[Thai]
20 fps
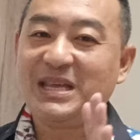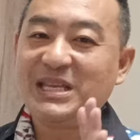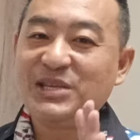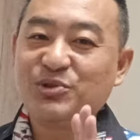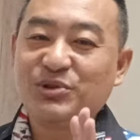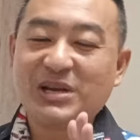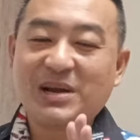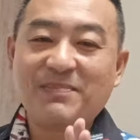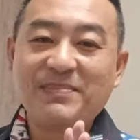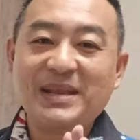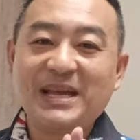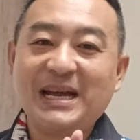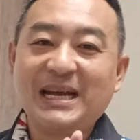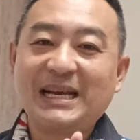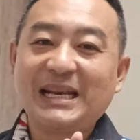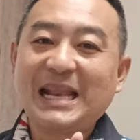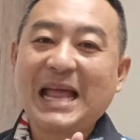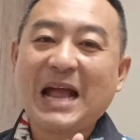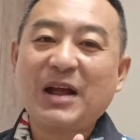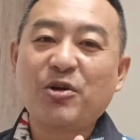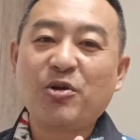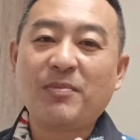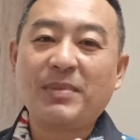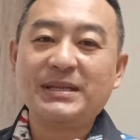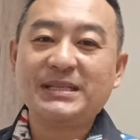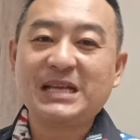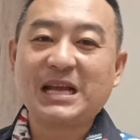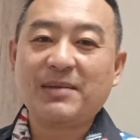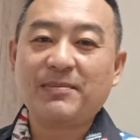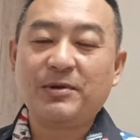มีจุดกำเนิดลากออก
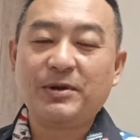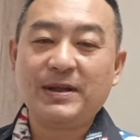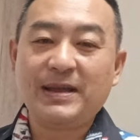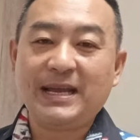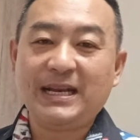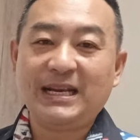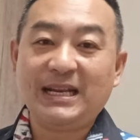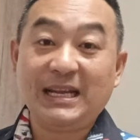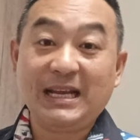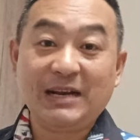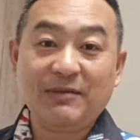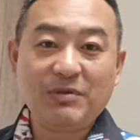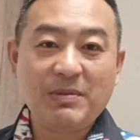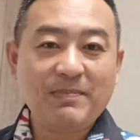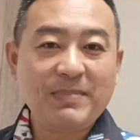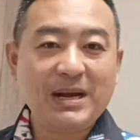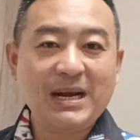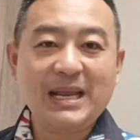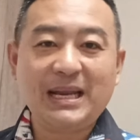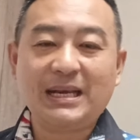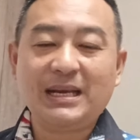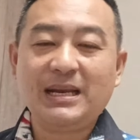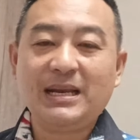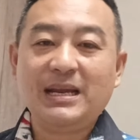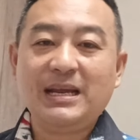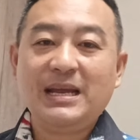มาจากบริเวณเนินวิปริต